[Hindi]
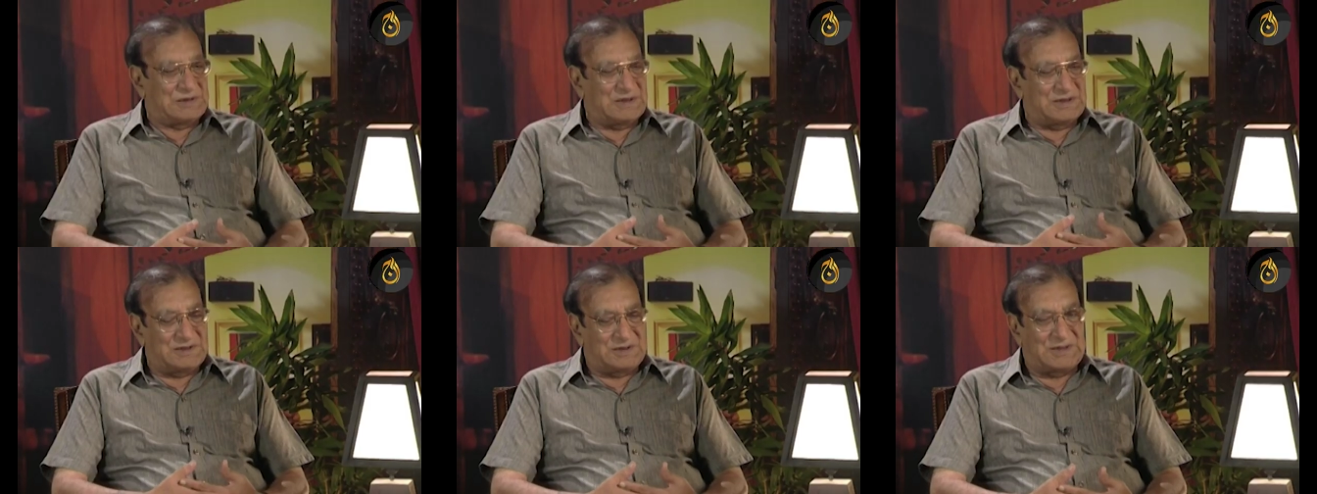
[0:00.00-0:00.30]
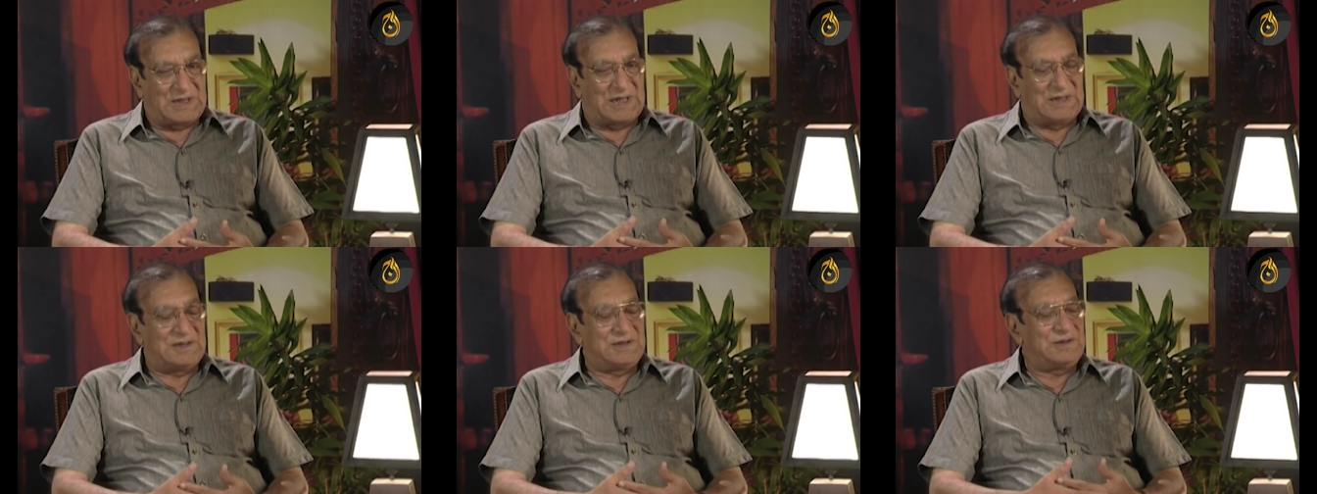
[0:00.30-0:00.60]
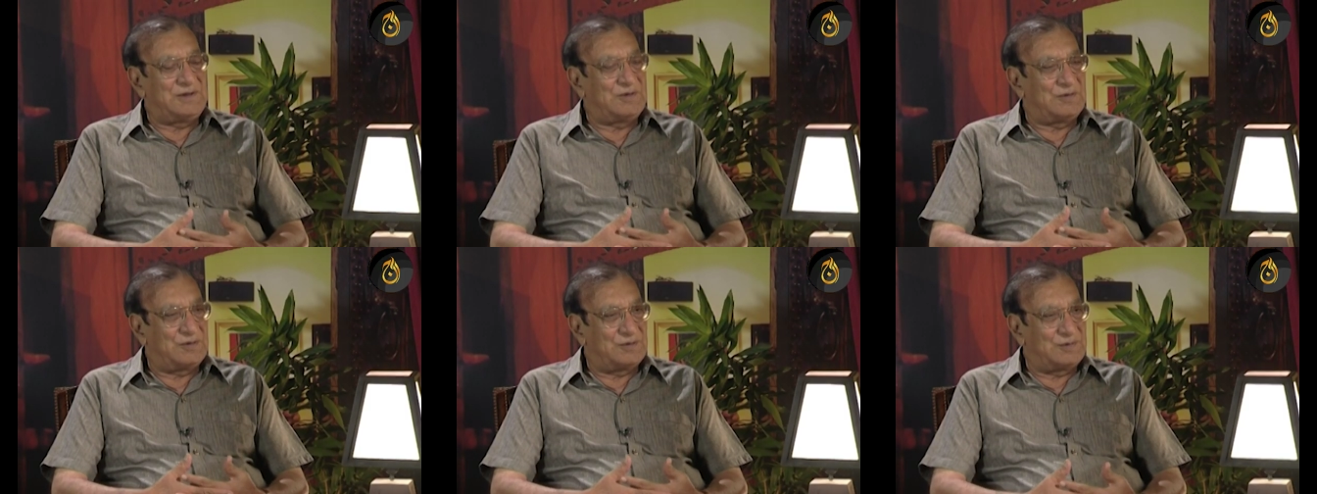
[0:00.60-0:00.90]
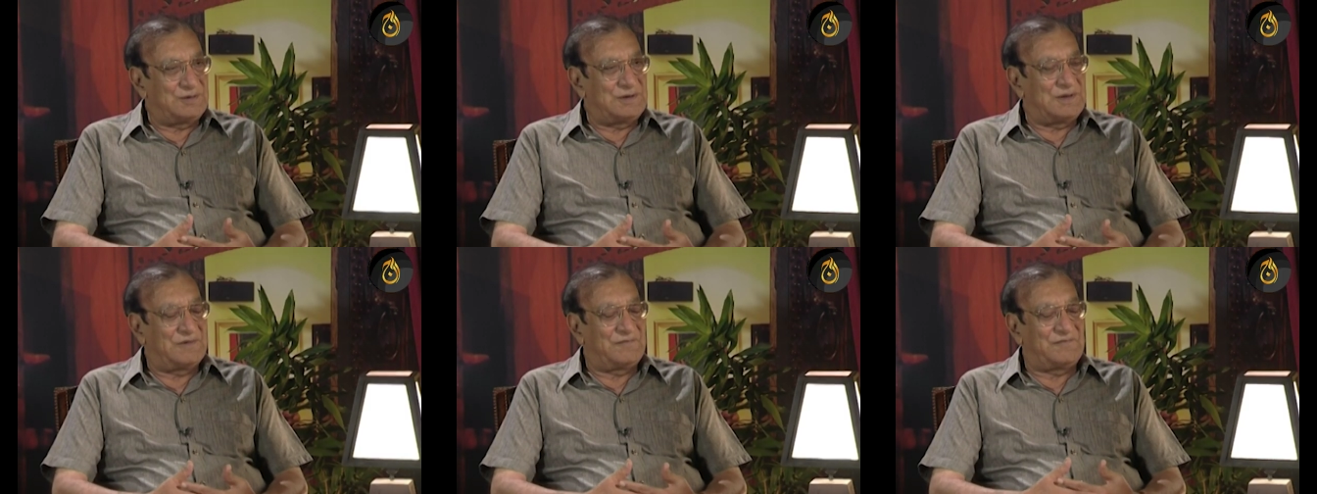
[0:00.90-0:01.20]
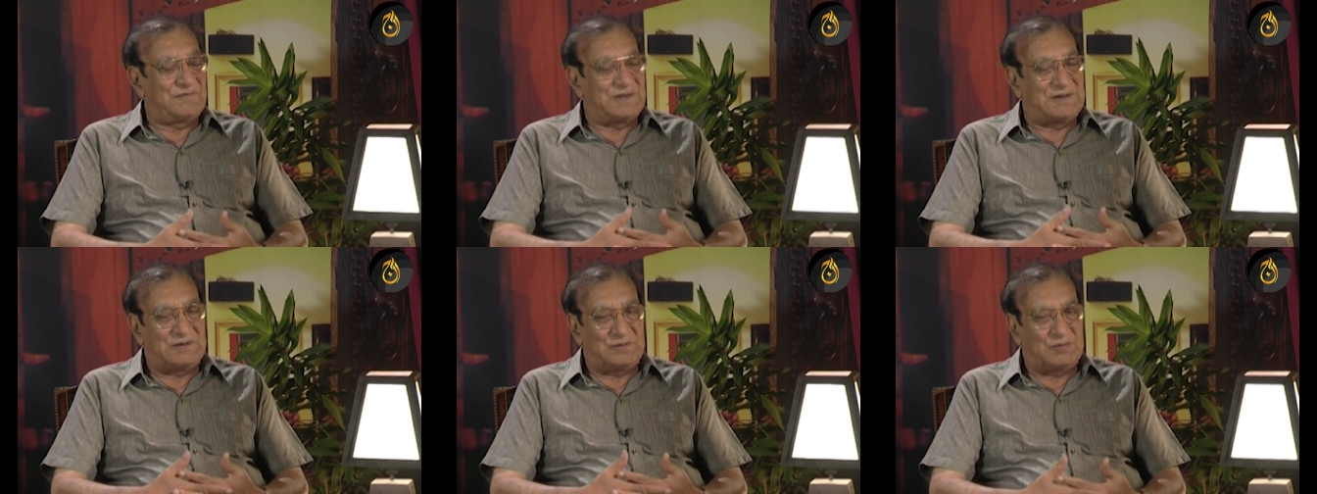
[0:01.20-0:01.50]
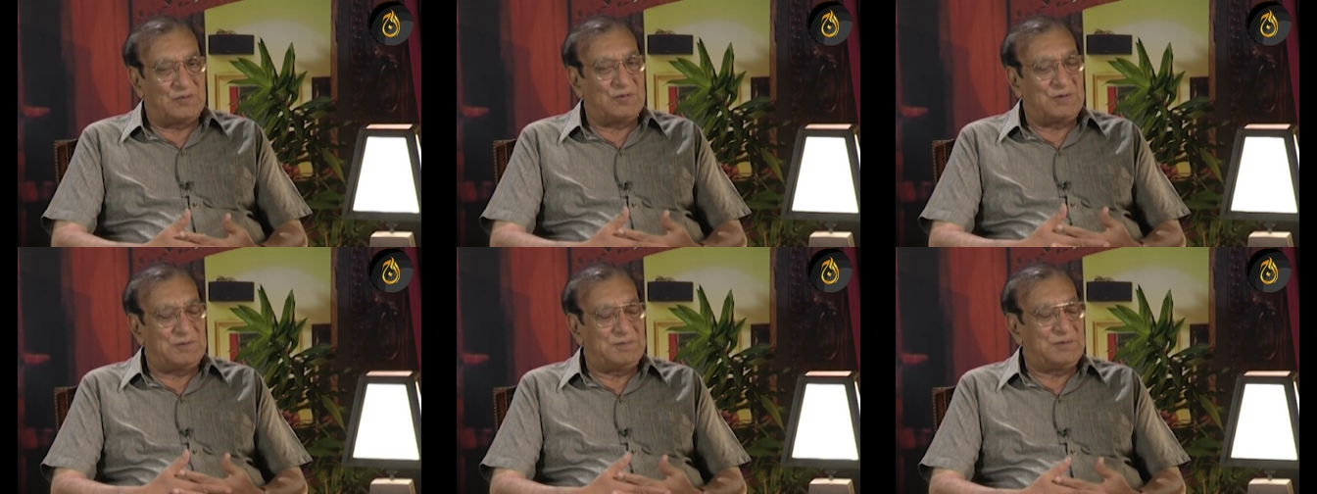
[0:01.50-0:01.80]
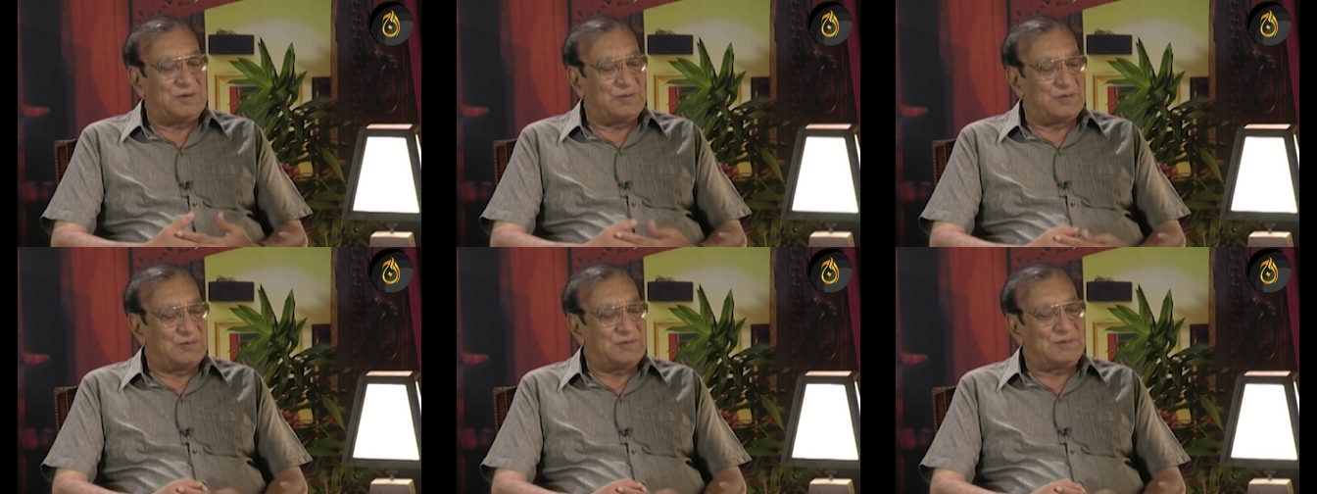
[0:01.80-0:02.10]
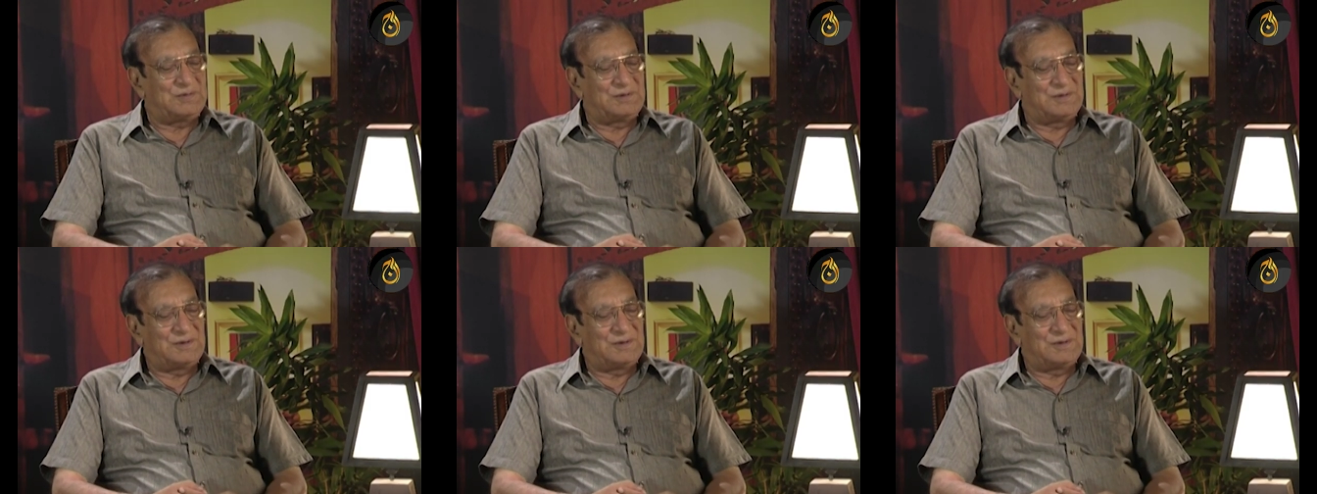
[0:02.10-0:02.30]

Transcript: है शायरी हो या फ़न कोई भी हो